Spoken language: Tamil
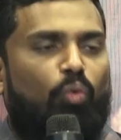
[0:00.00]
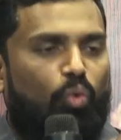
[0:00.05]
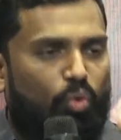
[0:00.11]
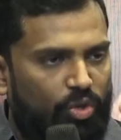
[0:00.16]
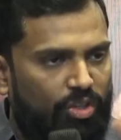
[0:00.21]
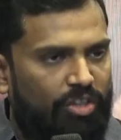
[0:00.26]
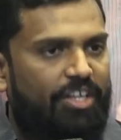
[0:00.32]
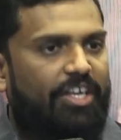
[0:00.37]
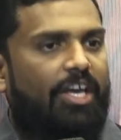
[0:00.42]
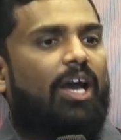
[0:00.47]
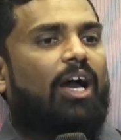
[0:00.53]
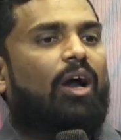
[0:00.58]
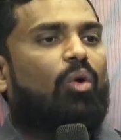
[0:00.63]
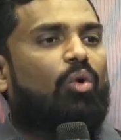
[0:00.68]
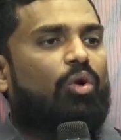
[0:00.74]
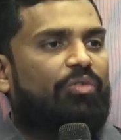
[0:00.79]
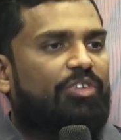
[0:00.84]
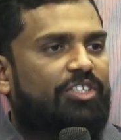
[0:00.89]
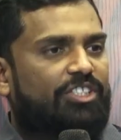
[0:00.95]
உறுதியாக
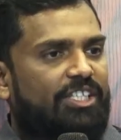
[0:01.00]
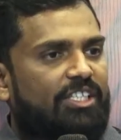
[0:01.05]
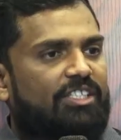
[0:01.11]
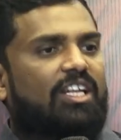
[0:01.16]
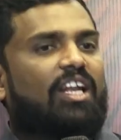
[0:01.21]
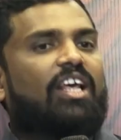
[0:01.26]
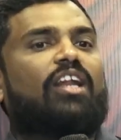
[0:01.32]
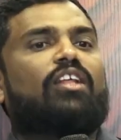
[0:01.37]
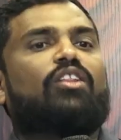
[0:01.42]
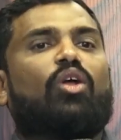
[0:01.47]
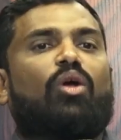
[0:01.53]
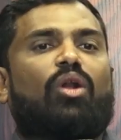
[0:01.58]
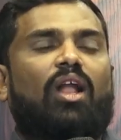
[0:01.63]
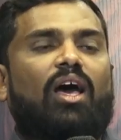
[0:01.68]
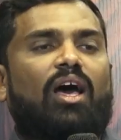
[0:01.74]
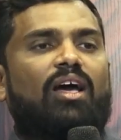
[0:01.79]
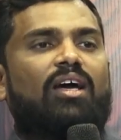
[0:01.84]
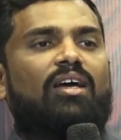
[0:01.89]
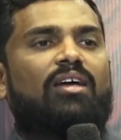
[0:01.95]
ஒரு விஷயத்தில்
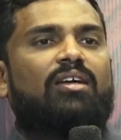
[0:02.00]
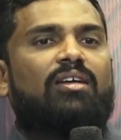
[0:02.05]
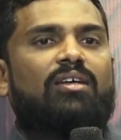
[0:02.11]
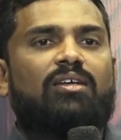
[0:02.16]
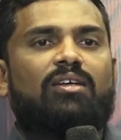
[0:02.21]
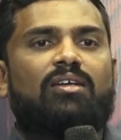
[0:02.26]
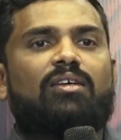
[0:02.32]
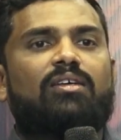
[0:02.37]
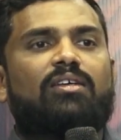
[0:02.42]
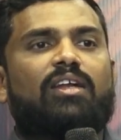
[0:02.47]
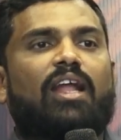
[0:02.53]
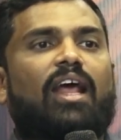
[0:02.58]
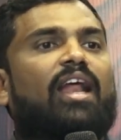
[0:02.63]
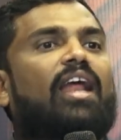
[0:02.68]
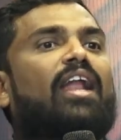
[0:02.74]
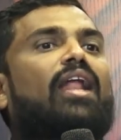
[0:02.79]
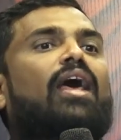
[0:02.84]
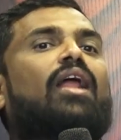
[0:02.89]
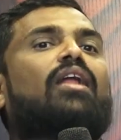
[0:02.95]
இருந்தோம்னா
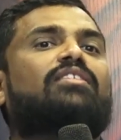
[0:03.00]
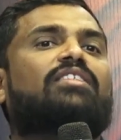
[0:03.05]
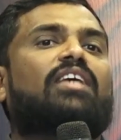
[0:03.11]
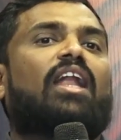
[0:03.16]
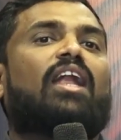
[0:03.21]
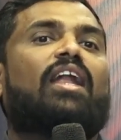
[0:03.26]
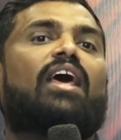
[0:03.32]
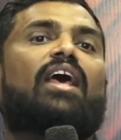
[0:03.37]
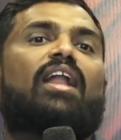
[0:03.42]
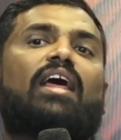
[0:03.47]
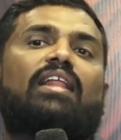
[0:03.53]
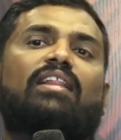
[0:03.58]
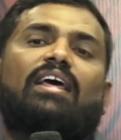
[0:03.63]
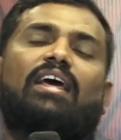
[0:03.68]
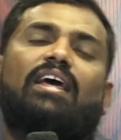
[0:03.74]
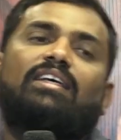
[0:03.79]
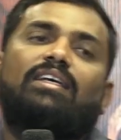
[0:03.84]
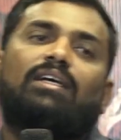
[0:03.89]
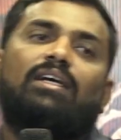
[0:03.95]
நிறைய நேரம் சில நேரம் அதை